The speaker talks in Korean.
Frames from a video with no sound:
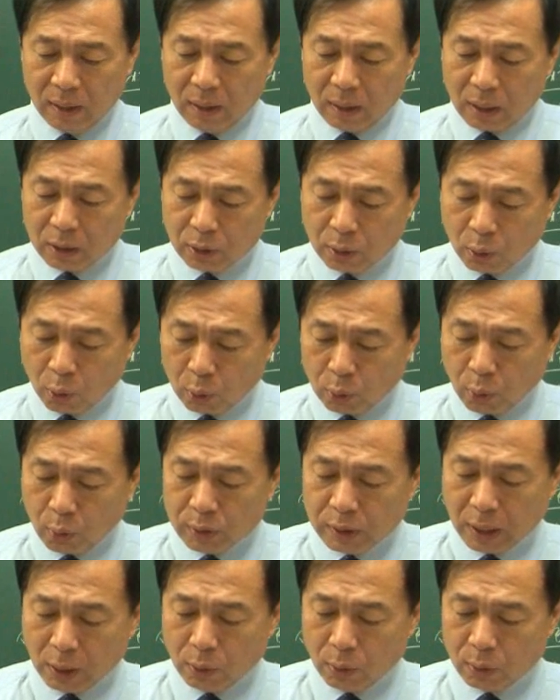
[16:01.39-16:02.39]
그래서
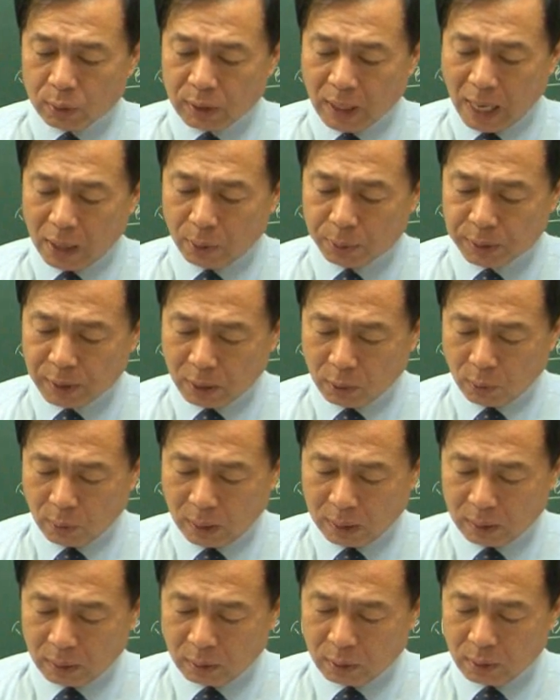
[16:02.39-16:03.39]
교통사고, 산업사고
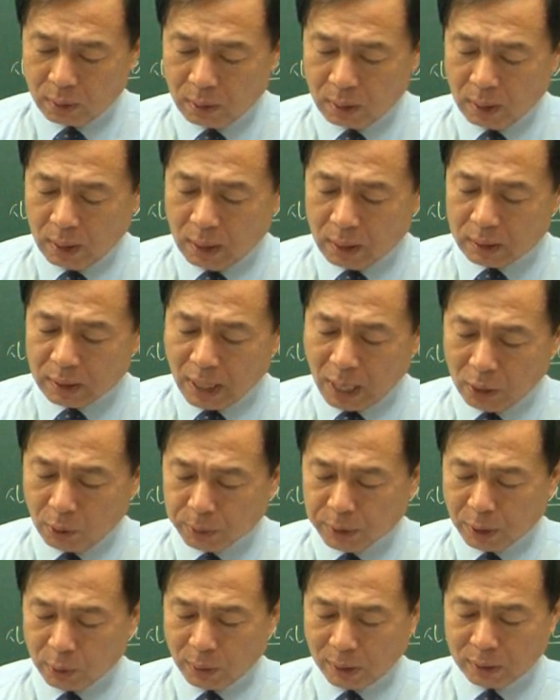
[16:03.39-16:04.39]
어떤
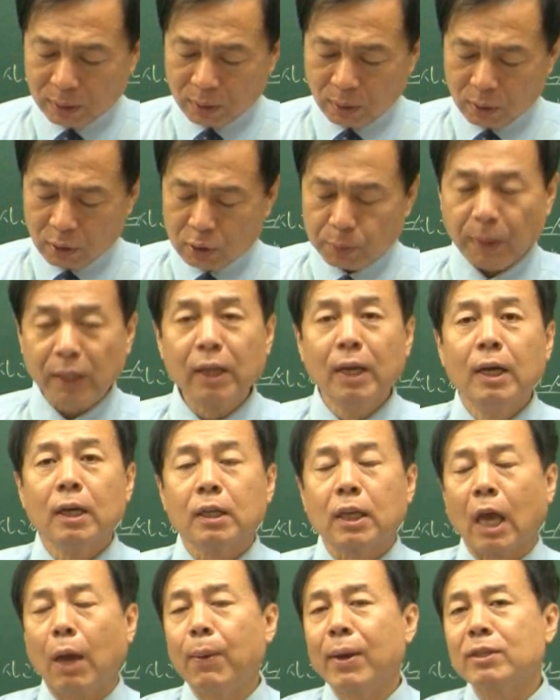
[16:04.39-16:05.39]
산업사고 같은 거. 그렇지만
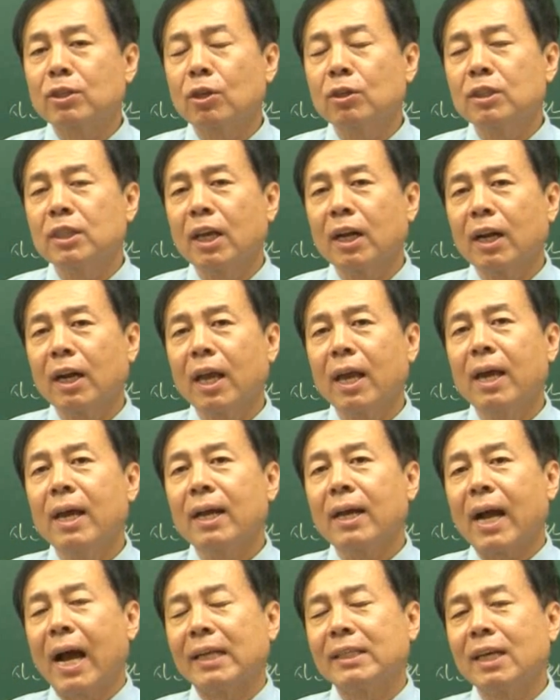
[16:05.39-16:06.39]
계획성 재난의
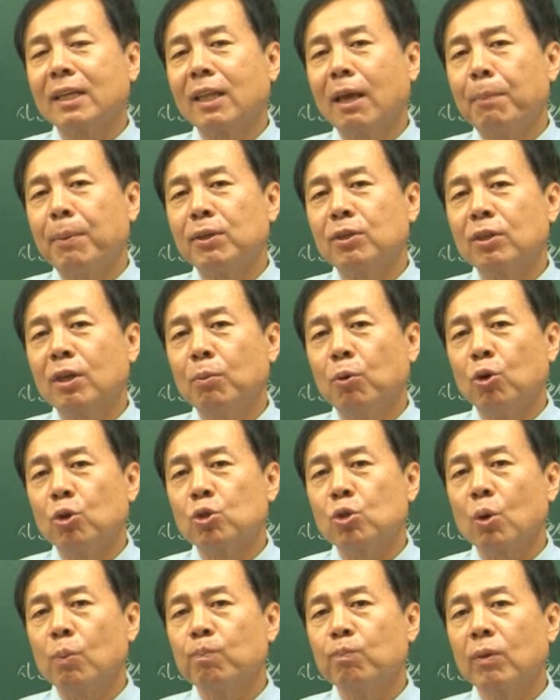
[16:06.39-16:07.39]
가장 대표적인 게
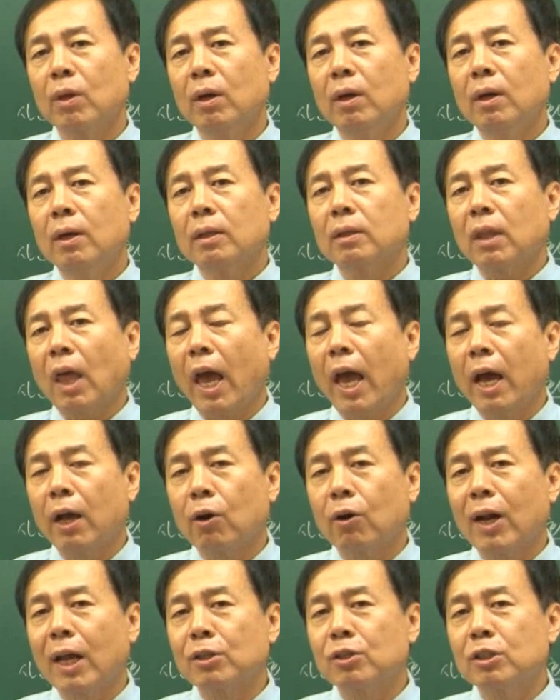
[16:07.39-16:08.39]
뭐였죠?
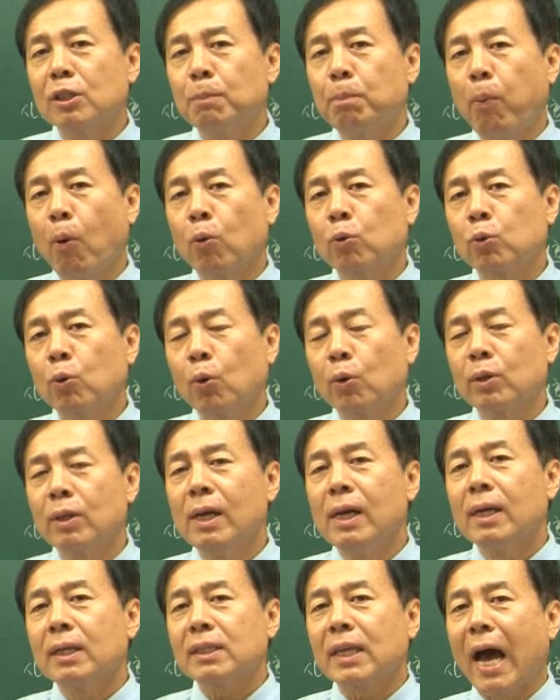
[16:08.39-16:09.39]
테러라든지 폭동은
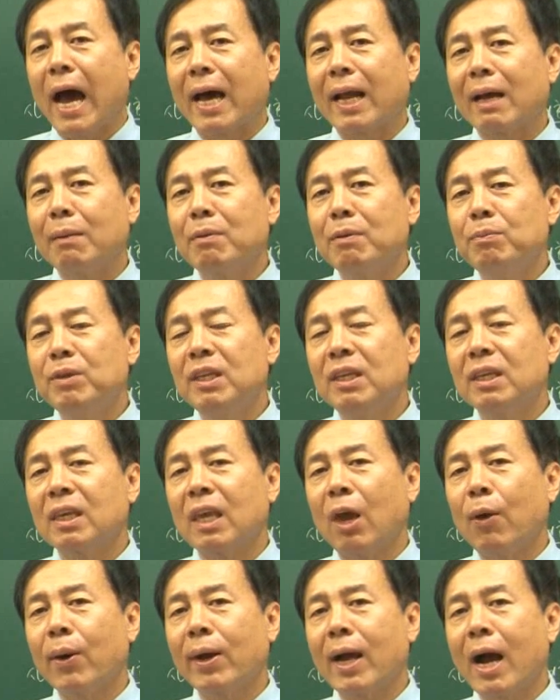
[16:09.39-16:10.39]
사람이 미리
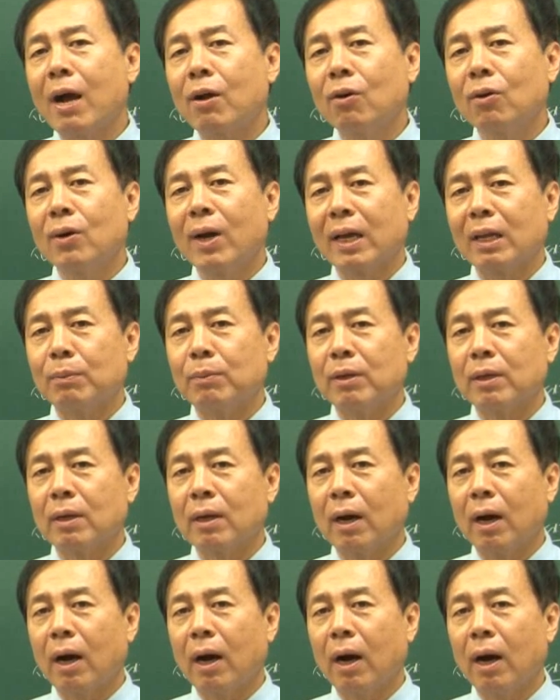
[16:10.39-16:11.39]
계획한 건가
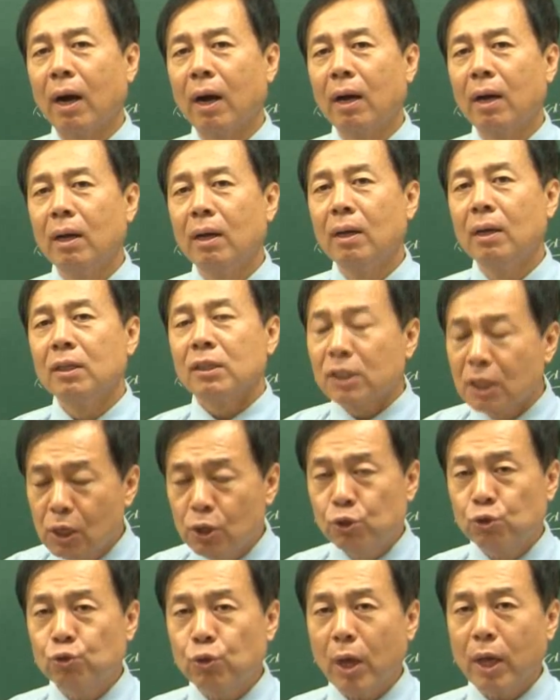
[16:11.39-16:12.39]
아닙니까?
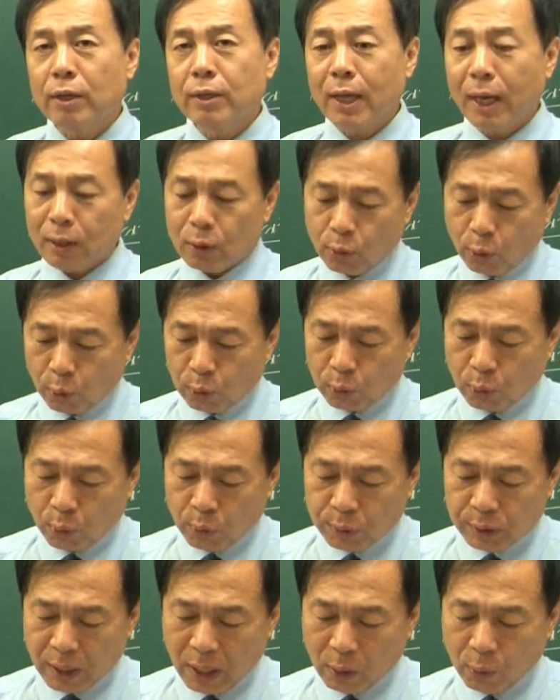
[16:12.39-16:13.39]
실수에 의한
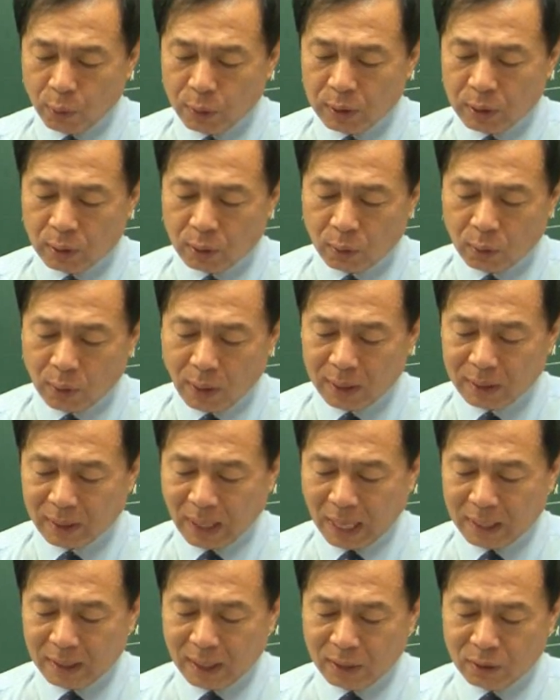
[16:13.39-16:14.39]
교통사고 이런 것과
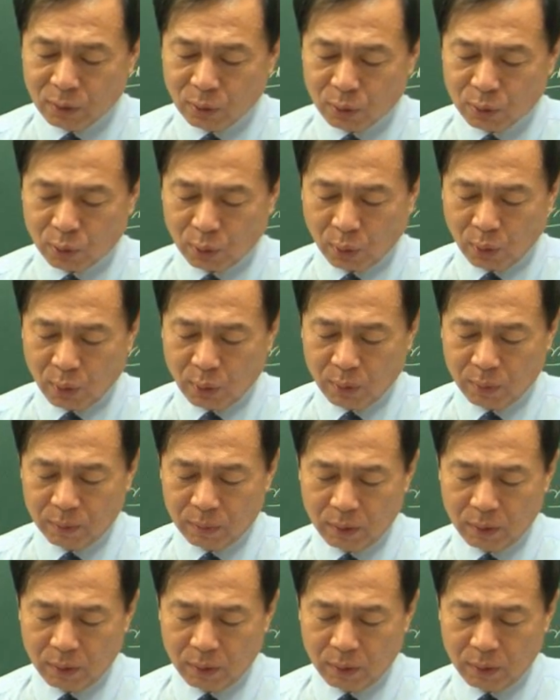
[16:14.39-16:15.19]
다르다는 거죠.